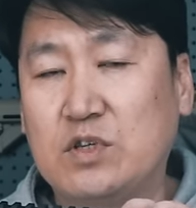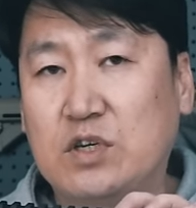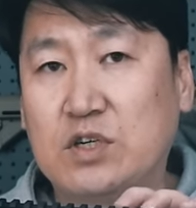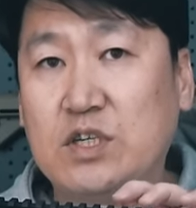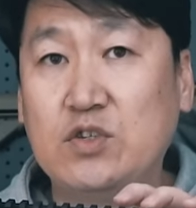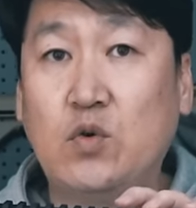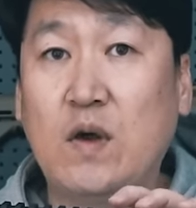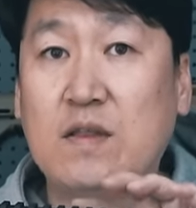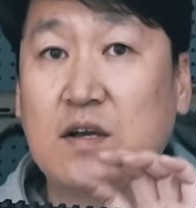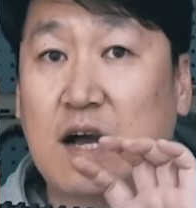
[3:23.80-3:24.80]
그 실총에
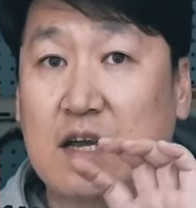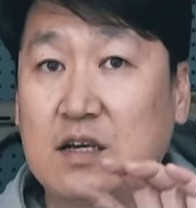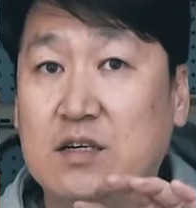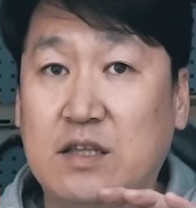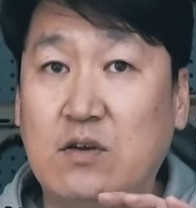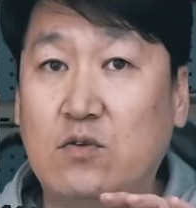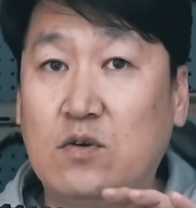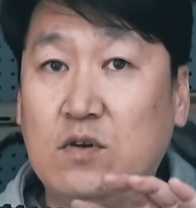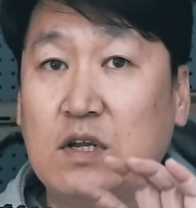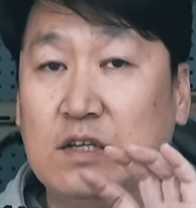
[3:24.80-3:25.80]
있는 각인
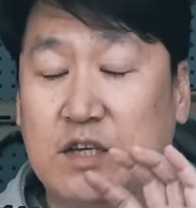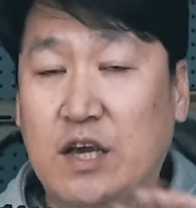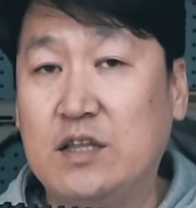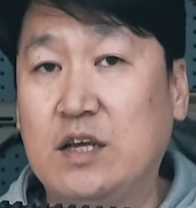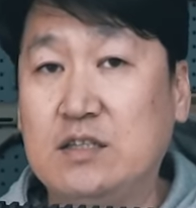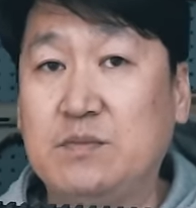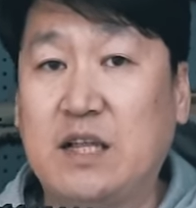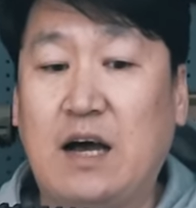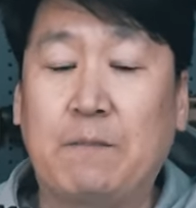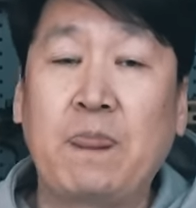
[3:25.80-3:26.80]
그대로를 재현을
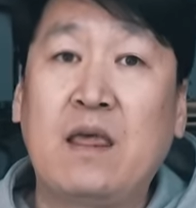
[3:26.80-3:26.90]
했습니다.